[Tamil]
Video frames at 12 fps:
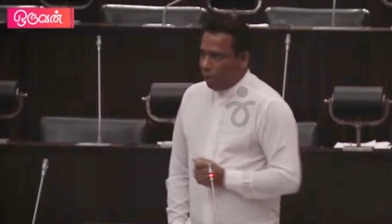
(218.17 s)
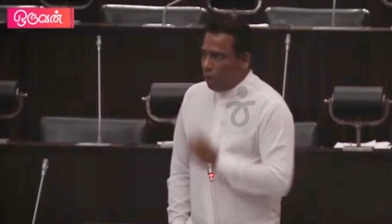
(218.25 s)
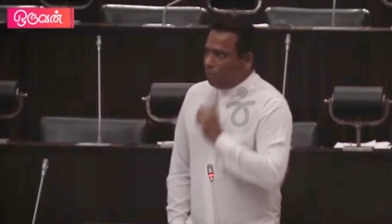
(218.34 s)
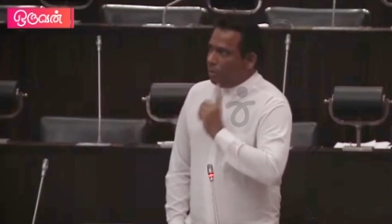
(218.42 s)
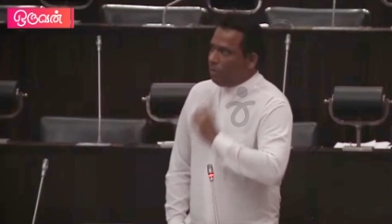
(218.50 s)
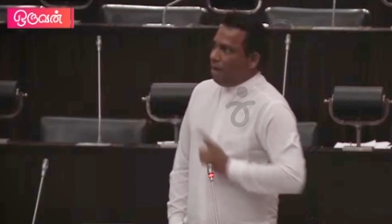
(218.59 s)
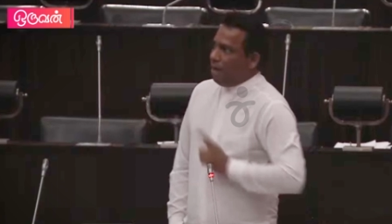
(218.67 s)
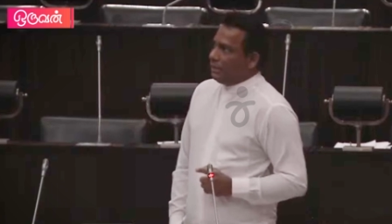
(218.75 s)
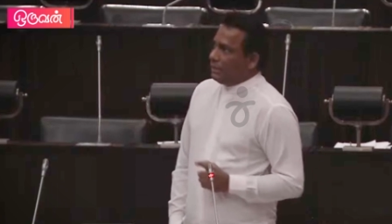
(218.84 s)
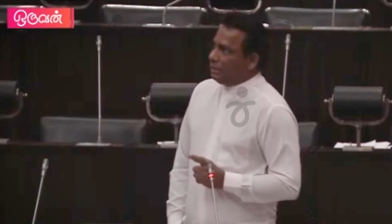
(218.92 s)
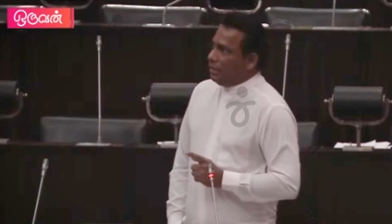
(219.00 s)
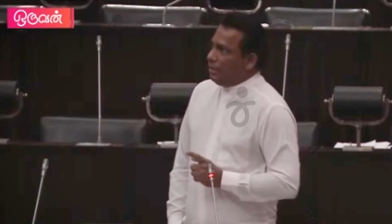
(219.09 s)
கொழும்பு
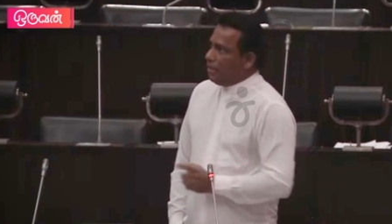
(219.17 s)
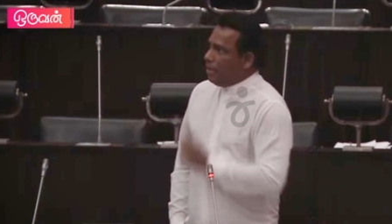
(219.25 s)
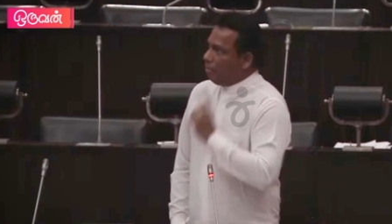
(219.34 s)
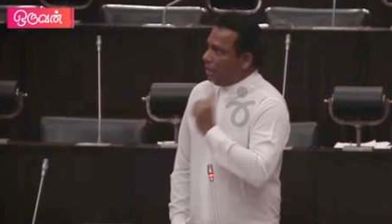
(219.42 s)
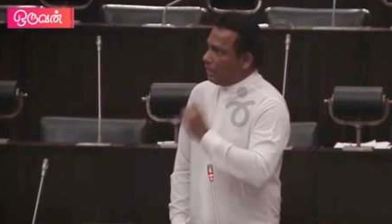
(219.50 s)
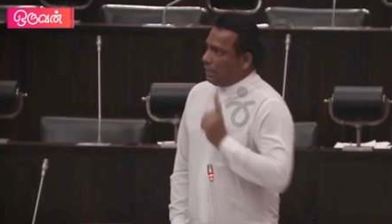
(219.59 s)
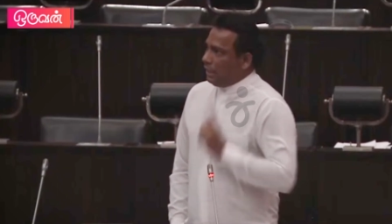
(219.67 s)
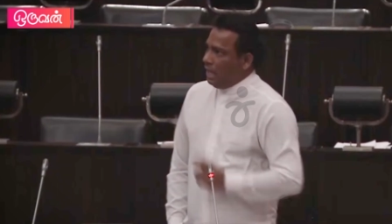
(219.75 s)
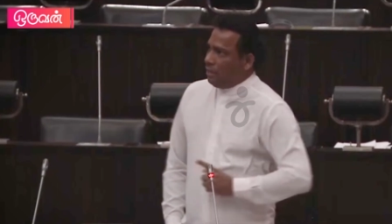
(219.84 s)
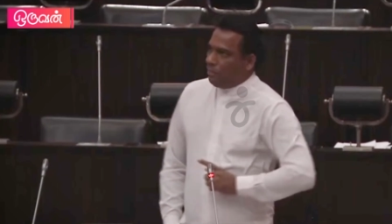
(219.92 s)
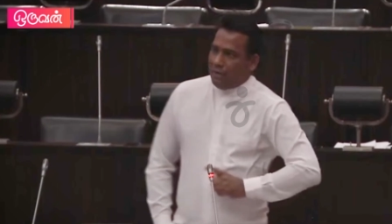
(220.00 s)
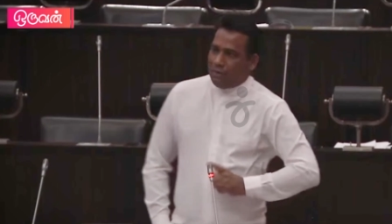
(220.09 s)
மாவட்டத்திலும்
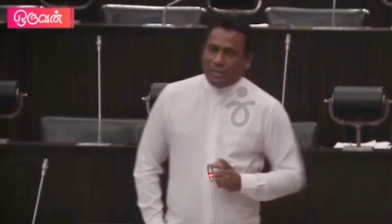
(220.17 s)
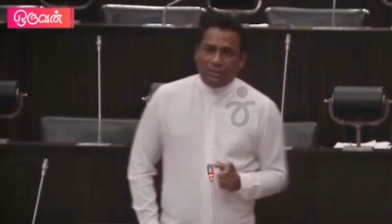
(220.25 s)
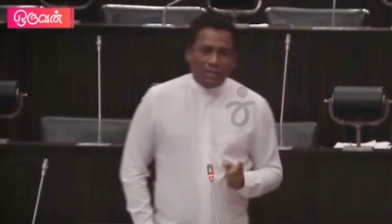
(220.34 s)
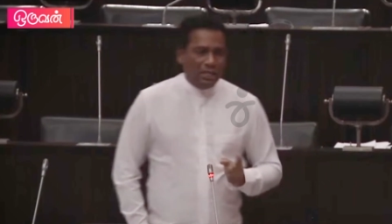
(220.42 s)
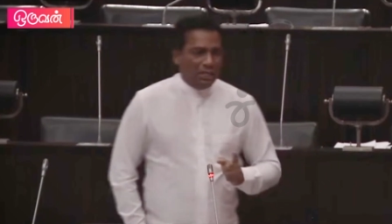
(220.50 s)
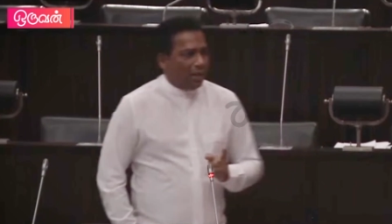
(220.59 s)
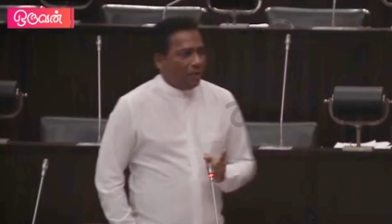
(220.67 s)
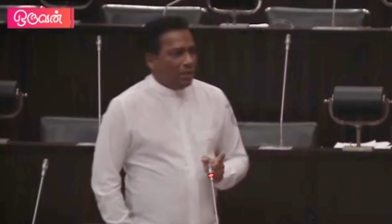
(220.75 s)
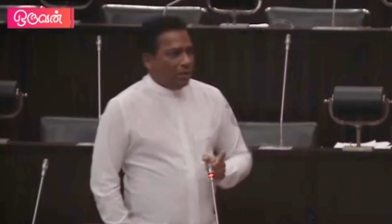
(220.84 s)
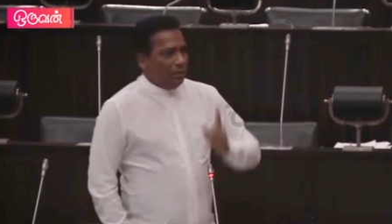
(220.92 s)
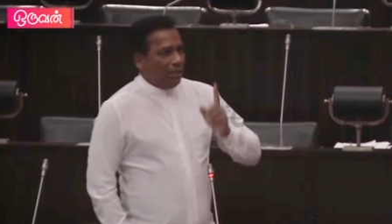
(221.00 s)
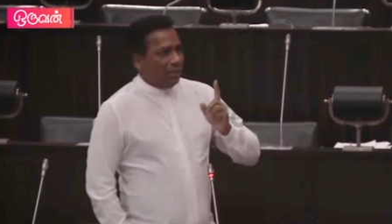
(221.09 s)
மட்டக்களவு மாவட்டத்தில் தான்
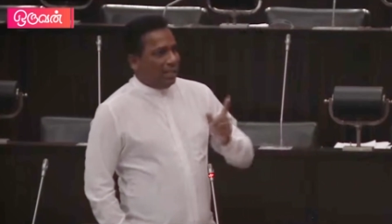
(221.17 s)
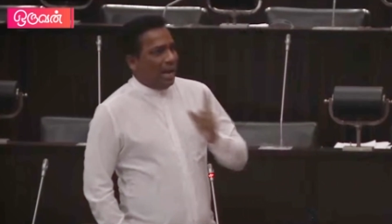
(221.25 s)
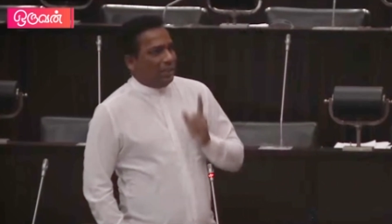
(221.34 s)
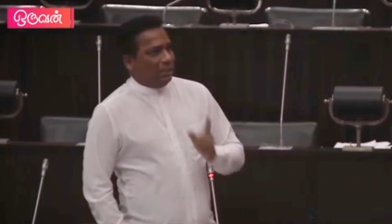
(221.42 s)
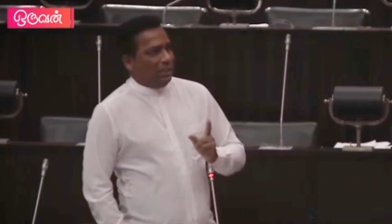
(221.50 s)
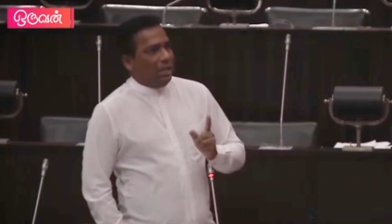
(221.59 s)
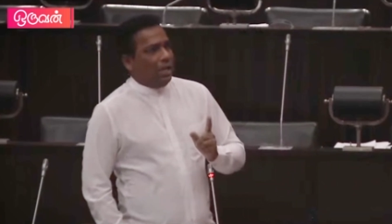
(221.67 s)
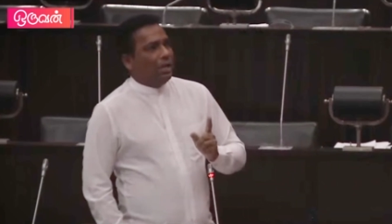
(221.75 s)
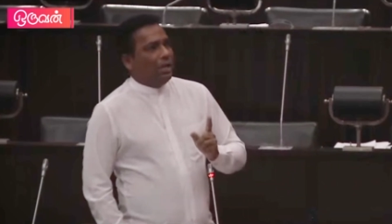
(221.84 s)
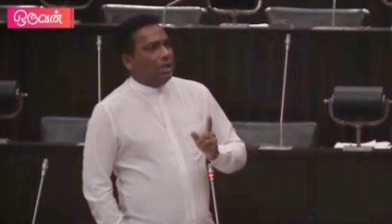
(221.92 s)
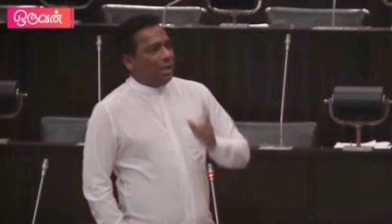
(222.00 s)
இந்த தாக்குதலிலே